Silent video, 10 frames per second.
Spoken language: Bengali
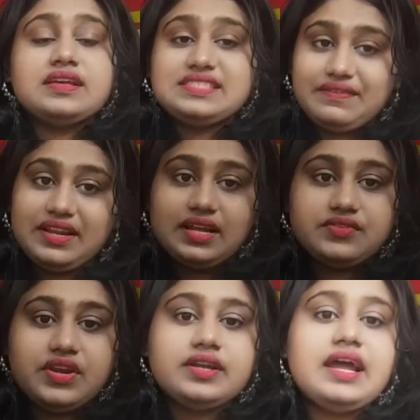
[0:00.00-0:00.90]
সেভেন
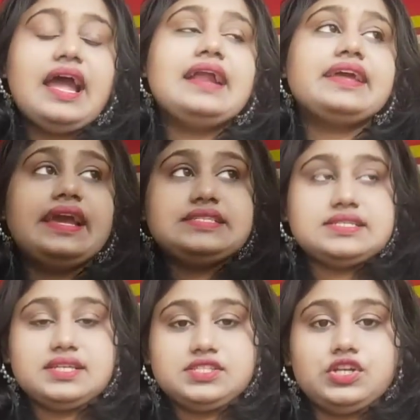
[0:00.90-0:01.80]
হান্ড্রেড অ্যান্ড
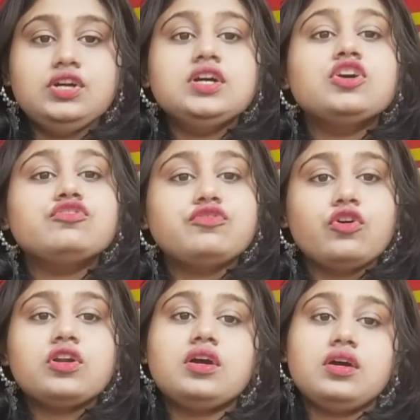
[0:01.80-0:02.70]
এইচএসে ছিল
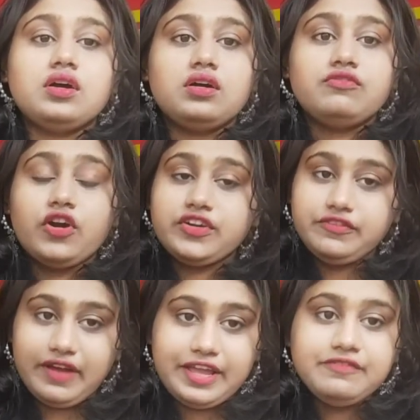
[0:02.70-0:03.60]
ফোর ফর্টি
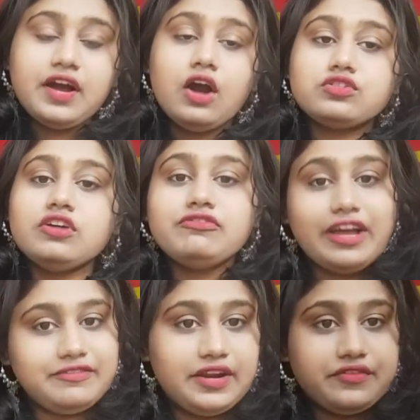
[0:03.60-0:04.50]
ফাইভ আউট অফ
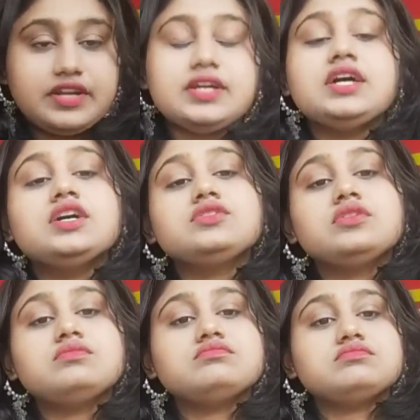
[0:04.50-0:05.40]
ফাইভ হান্ড্রেড তো
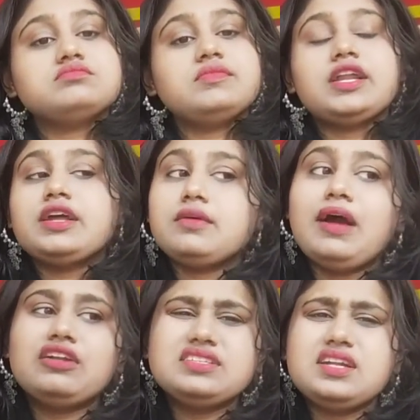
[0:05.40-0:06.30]
এরকম
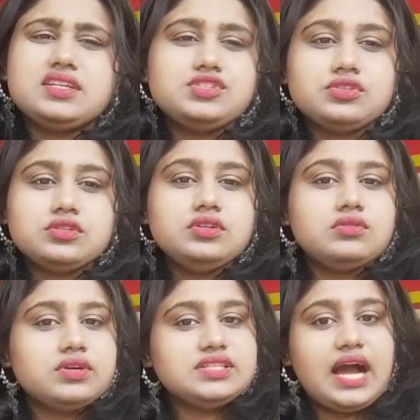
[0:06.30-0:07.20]
ভালো রেজাল্টের জন্য
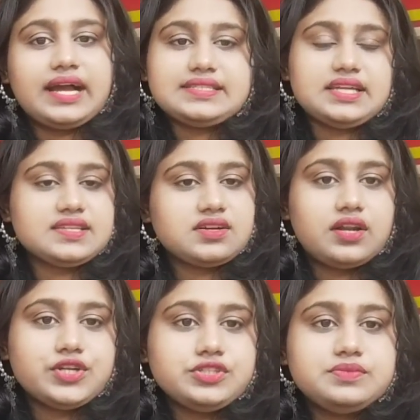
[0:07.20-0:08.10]
ওই আকাশ থেকে
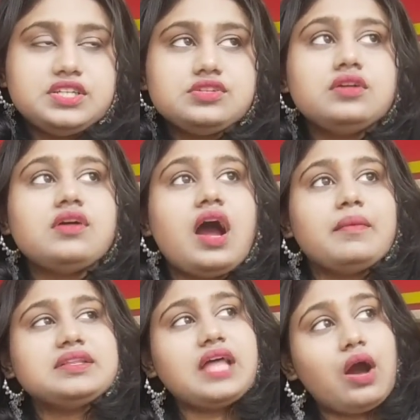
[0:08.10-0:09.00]
স্কলারশিপ দিয়েছিল তো
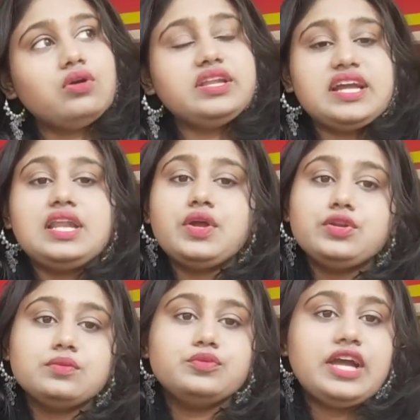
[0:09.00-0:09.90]
আমার তাও নিয়ারলি ওই
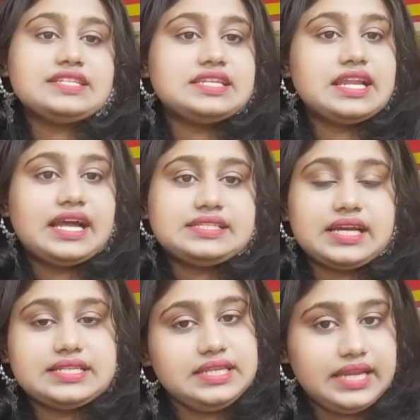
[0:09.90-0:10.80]
নব্বই হাজারের
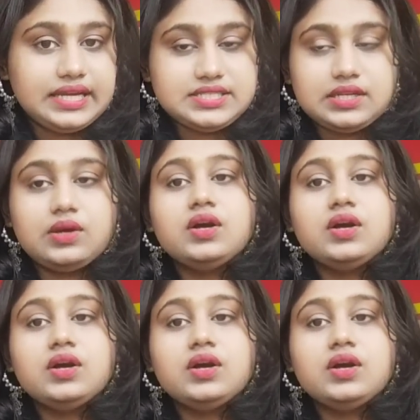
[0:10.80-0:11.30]
কাছাকাছি লেগেছিল